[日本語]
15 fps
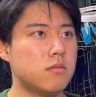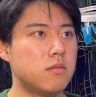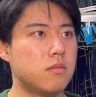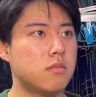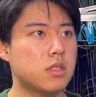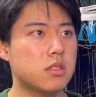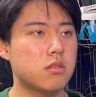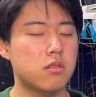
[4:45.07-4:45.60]
ま
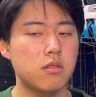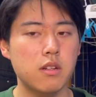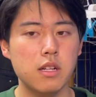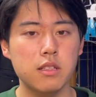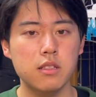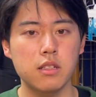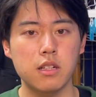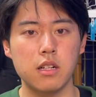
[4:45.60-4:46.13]
あそれはあっ
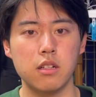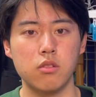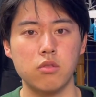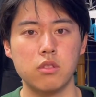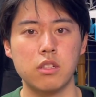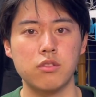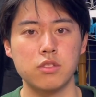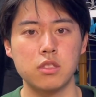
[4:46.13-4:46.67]
てからのお
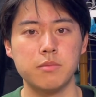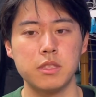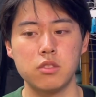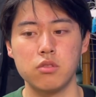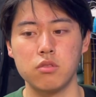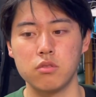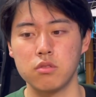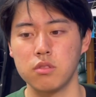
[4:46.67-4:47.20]
楽しみという
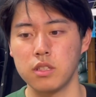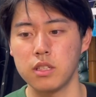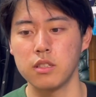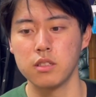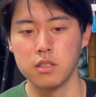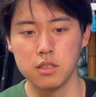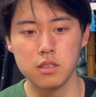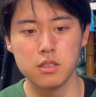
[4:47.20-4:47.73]
ことで
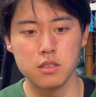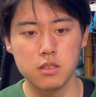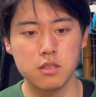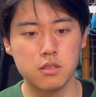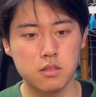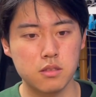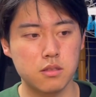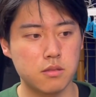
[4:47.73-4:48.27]

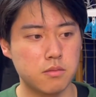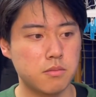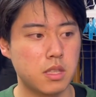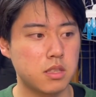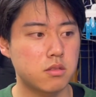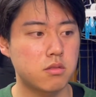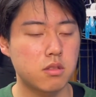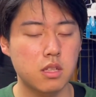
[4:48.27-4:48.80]
まあ
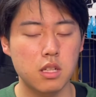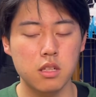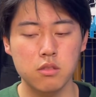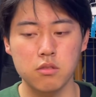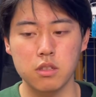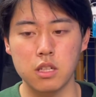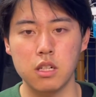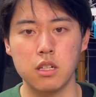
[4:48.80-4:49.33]
それは後で
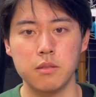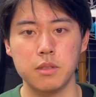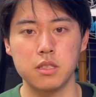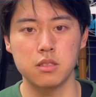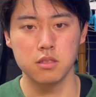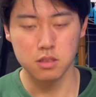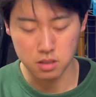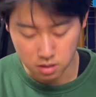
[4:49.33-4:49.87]
考えま
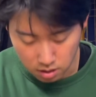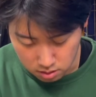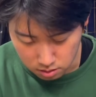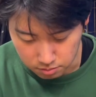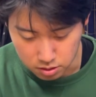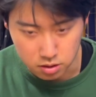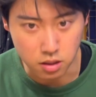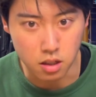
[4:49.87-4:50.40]
すありがとうご
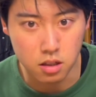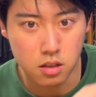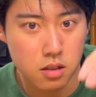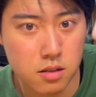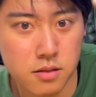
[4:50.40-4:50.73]
ざいました